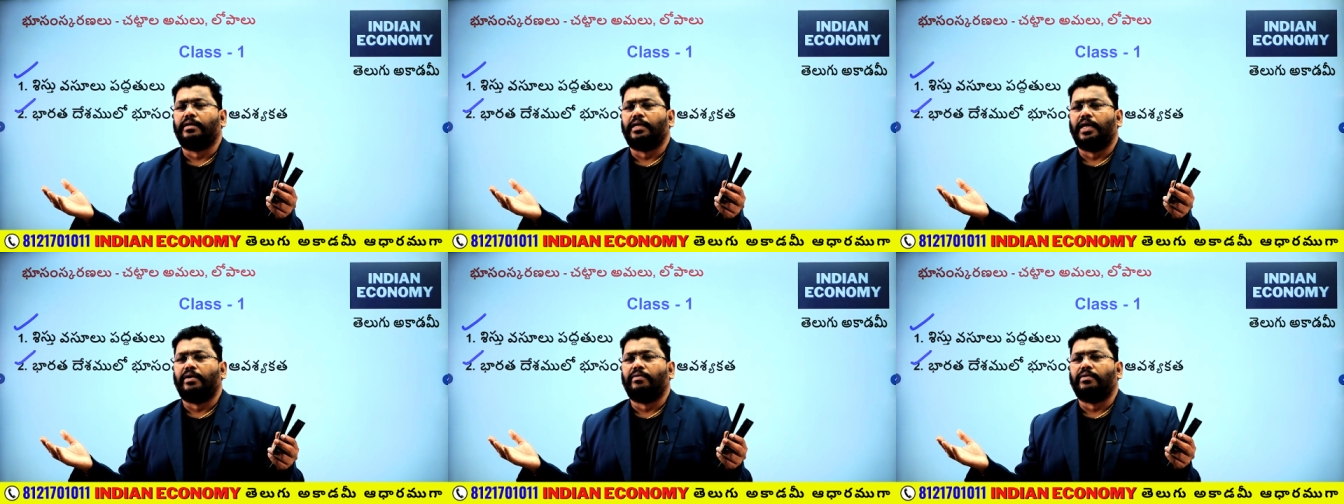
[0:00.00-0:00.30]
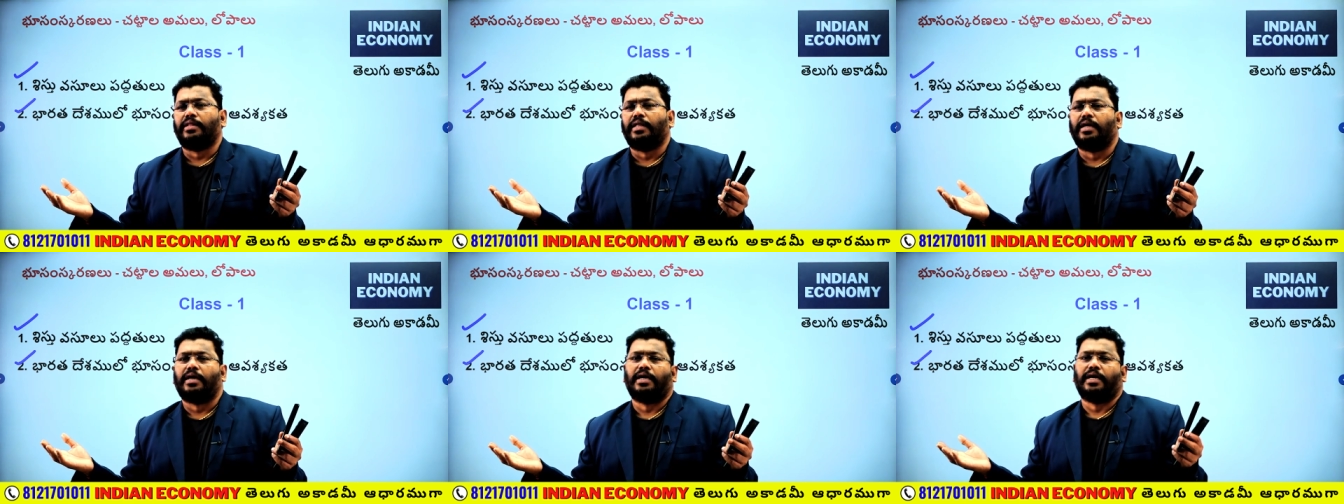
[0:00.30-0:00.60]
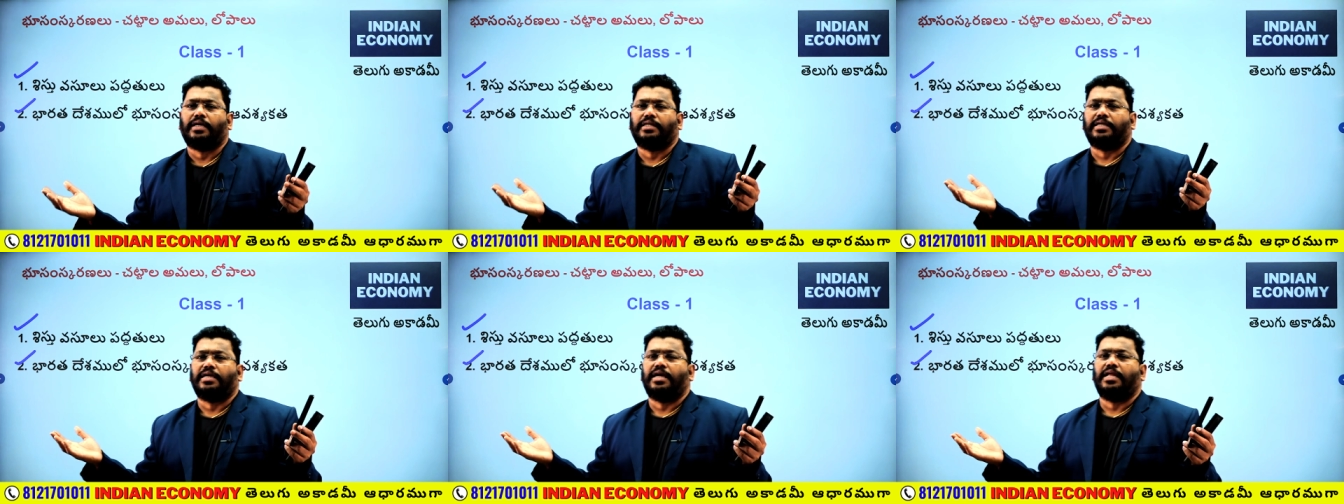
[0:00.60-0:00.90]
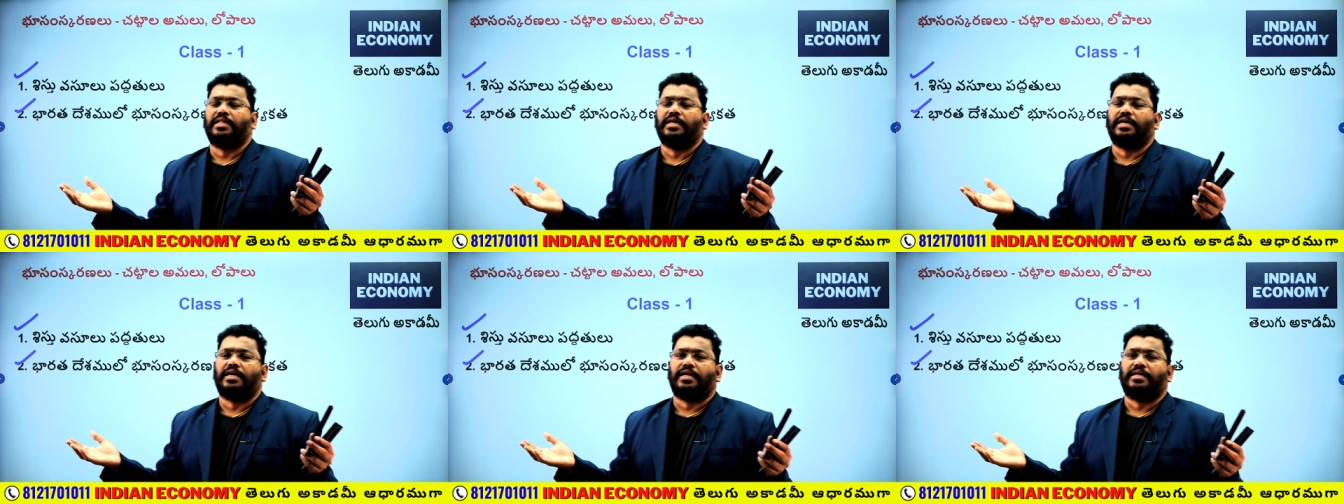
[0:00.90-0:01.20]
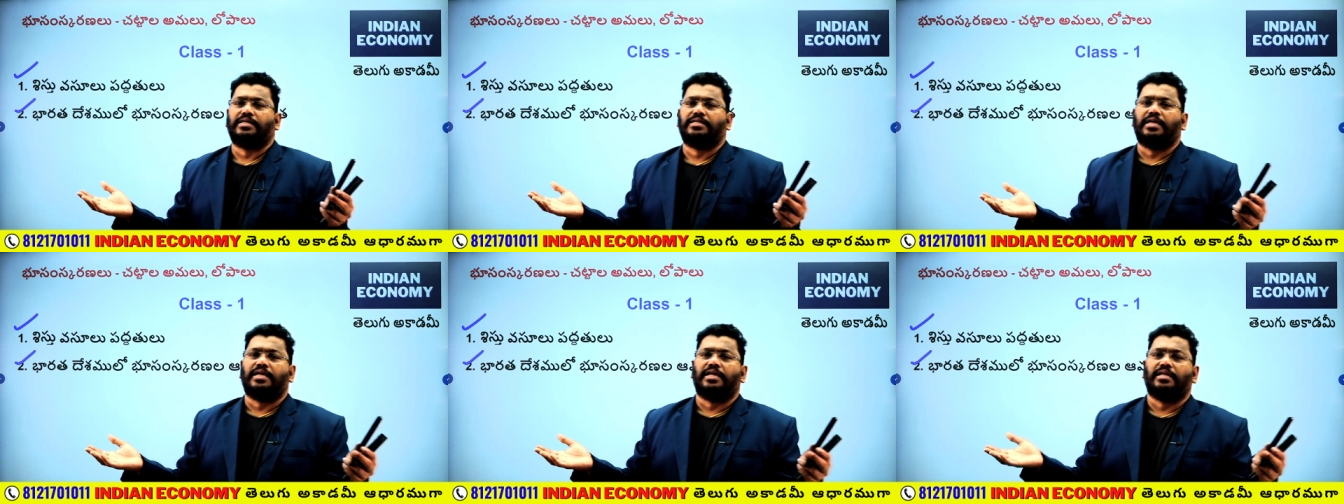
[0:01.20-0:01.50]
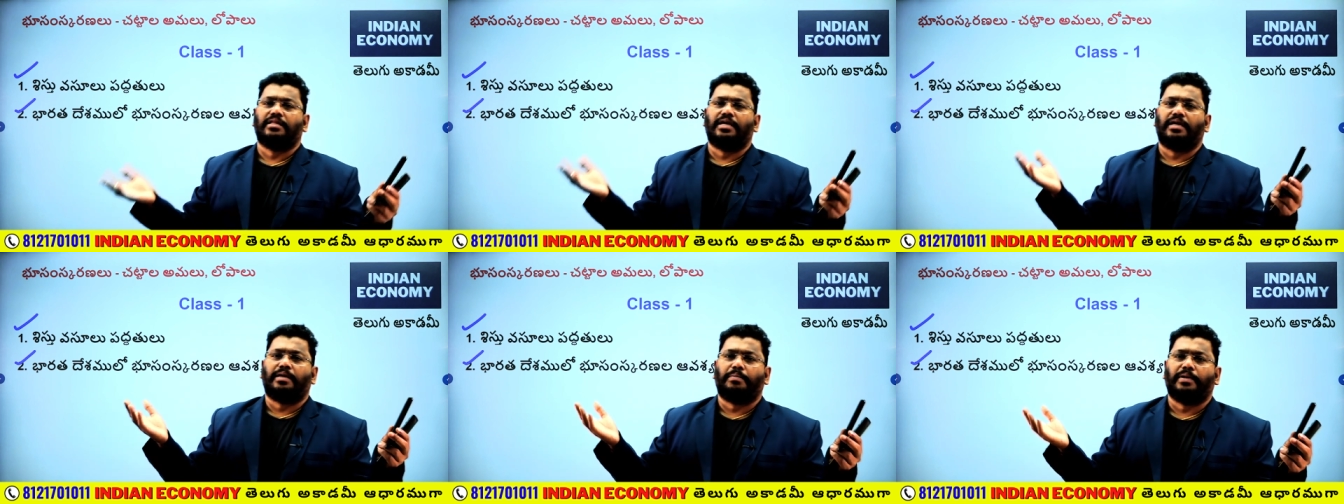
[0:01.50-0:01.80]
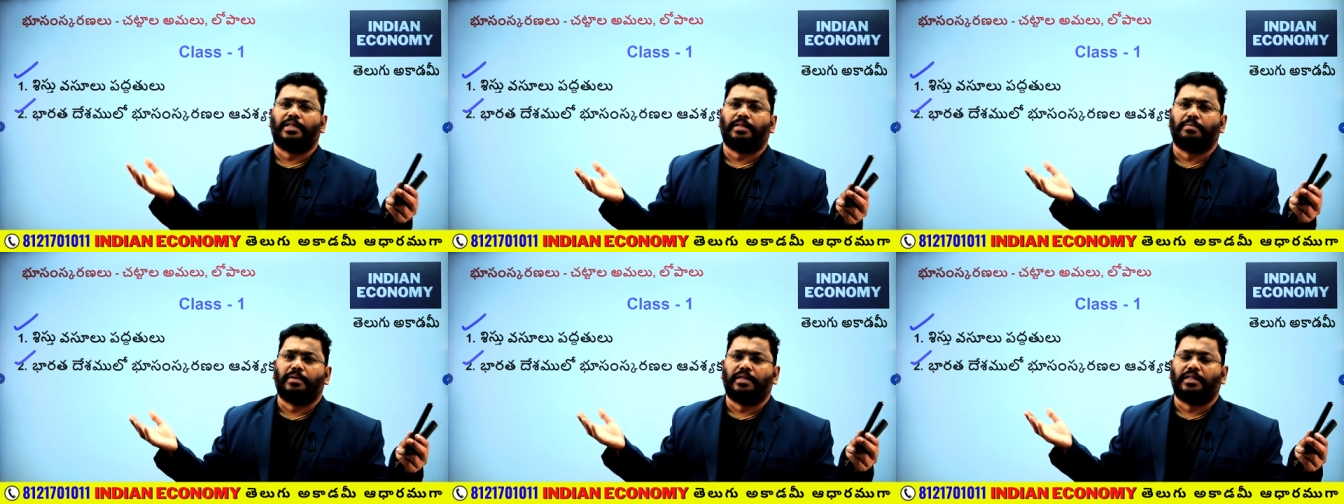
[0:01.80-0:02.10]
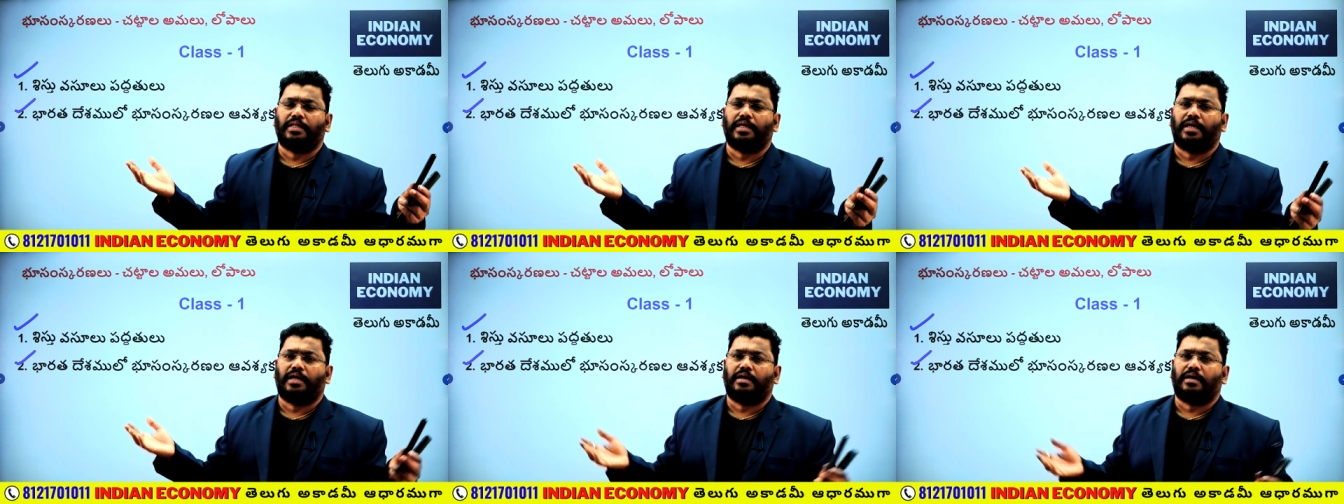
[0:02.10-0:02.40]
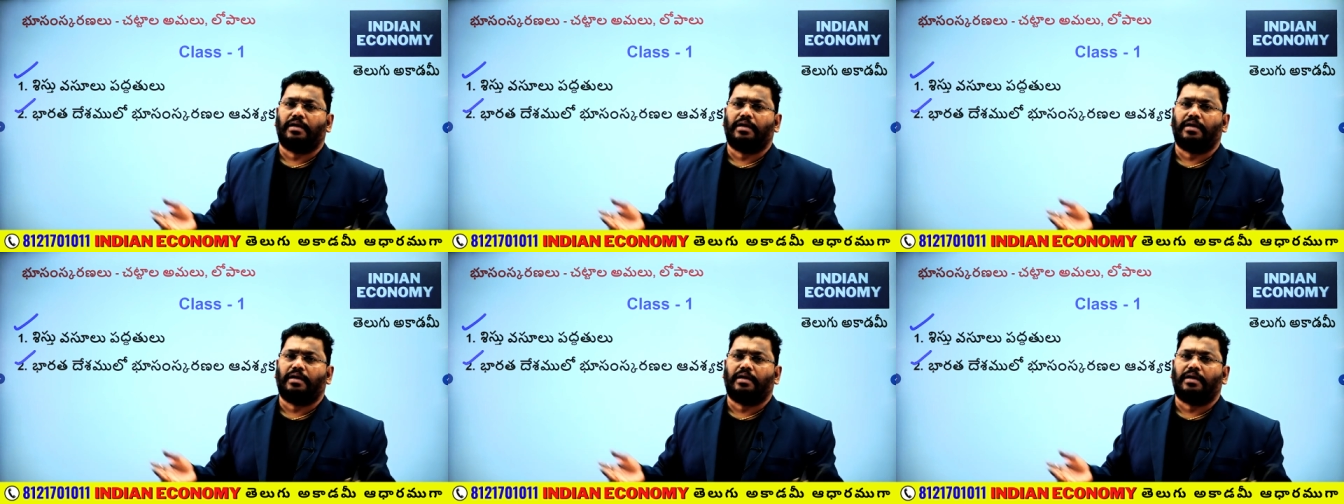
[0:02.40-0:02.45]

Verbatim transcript: ఏ విధంగా జనాల దగ్గరికి చేరింది అంటే పెద్ద పెద్ద